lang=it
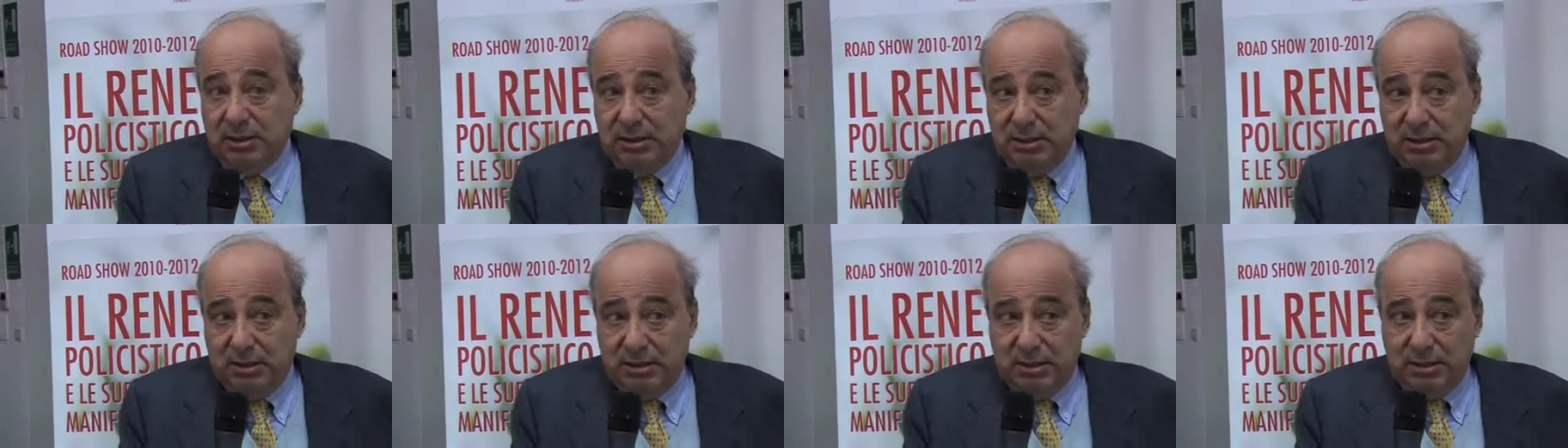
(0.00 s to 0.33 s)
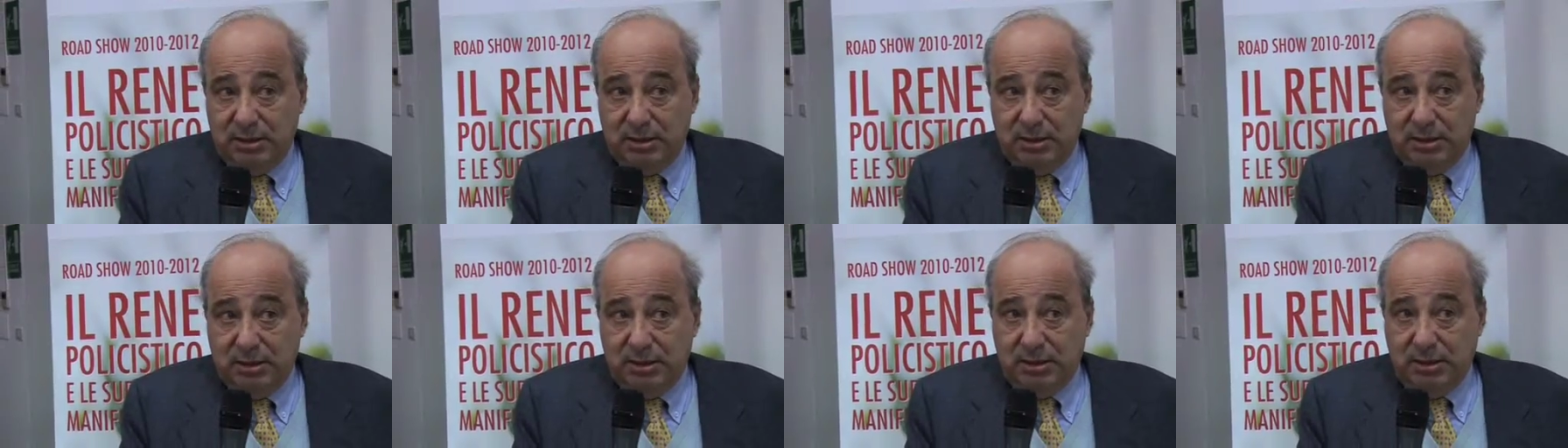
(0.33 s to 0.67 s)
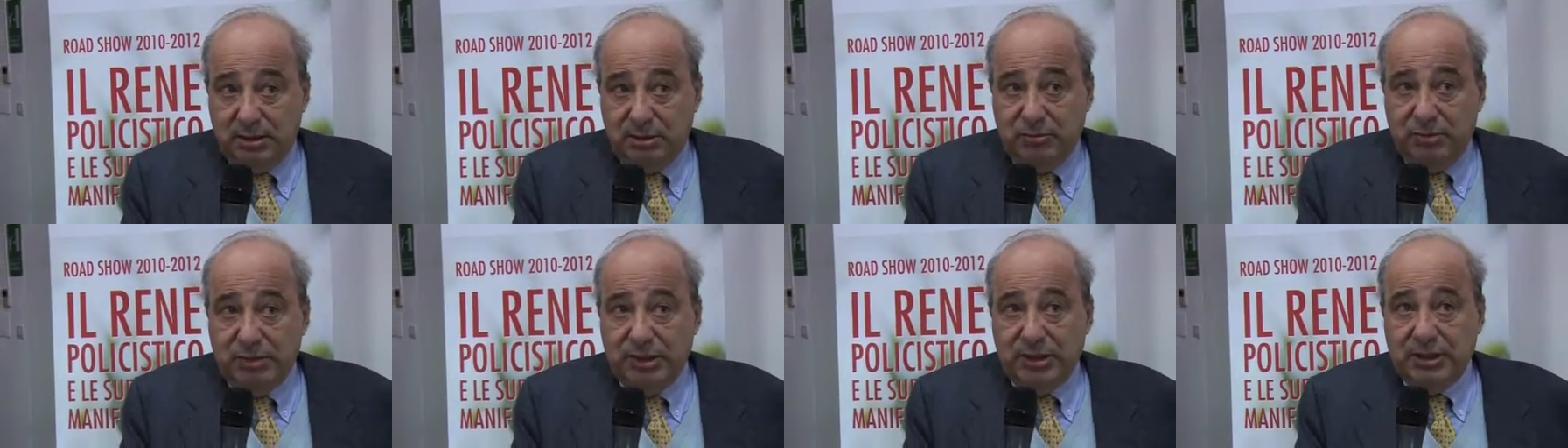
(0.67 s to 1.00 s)

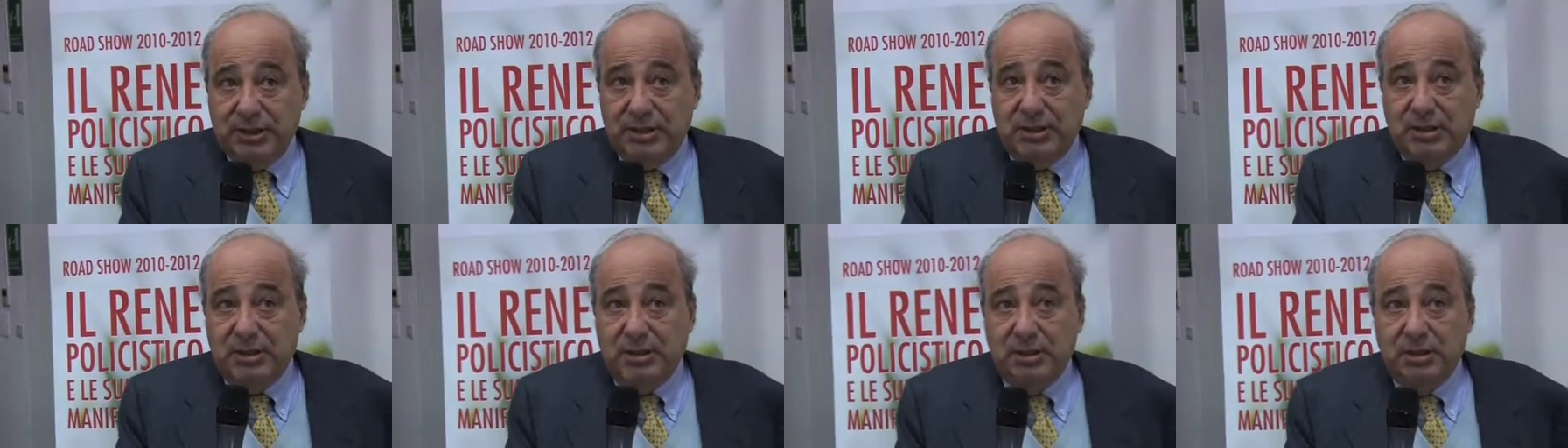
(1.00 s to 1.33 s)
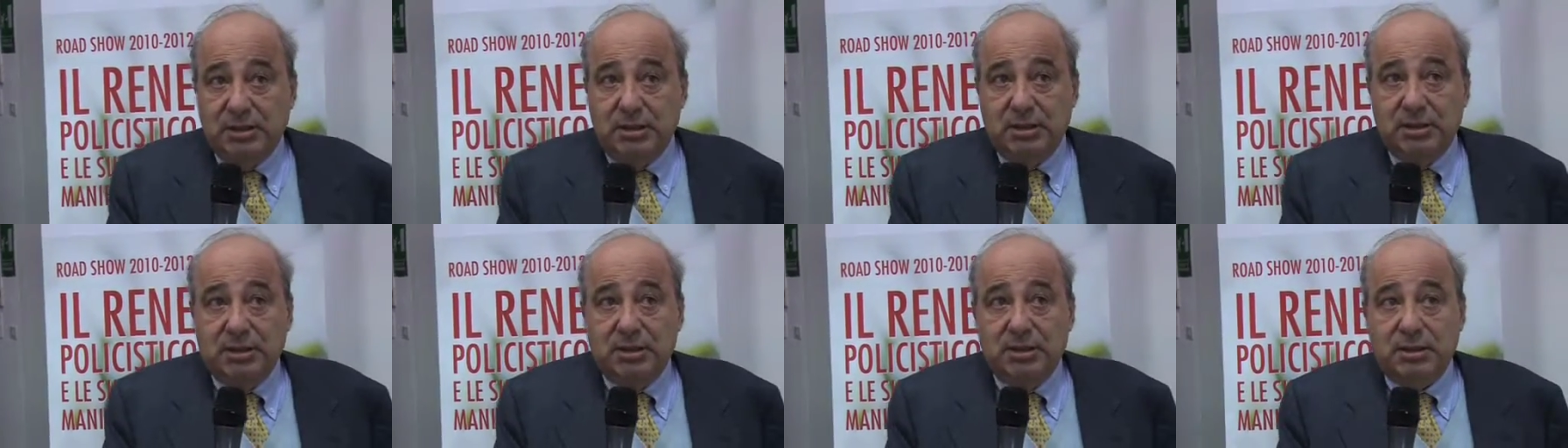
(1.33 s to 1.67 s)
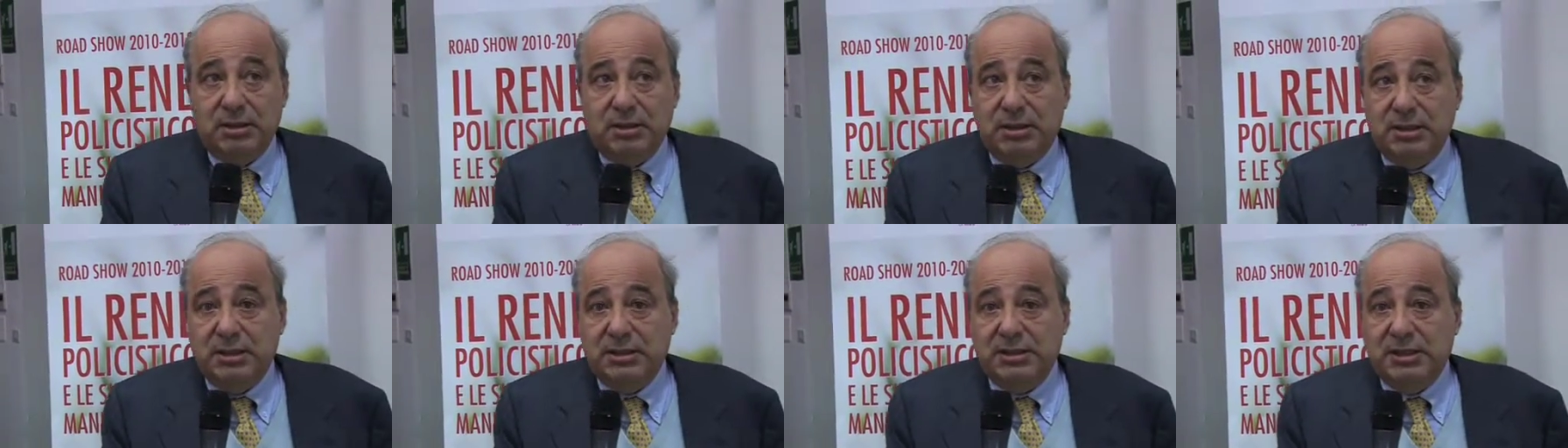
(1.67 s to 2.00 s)
eh, qui
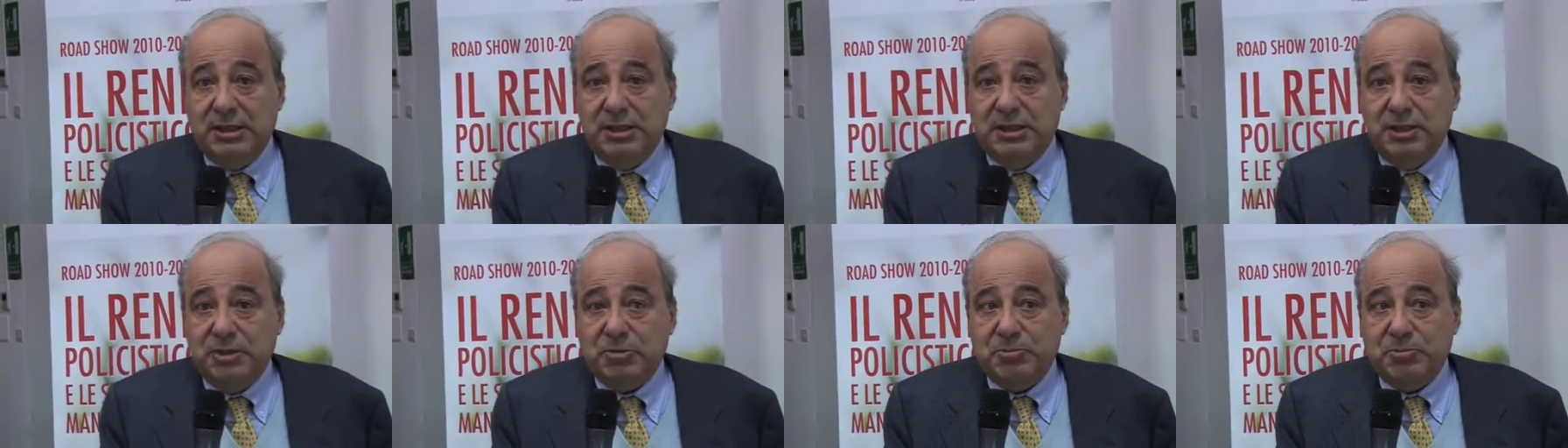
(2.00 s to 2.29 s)
dell'azienda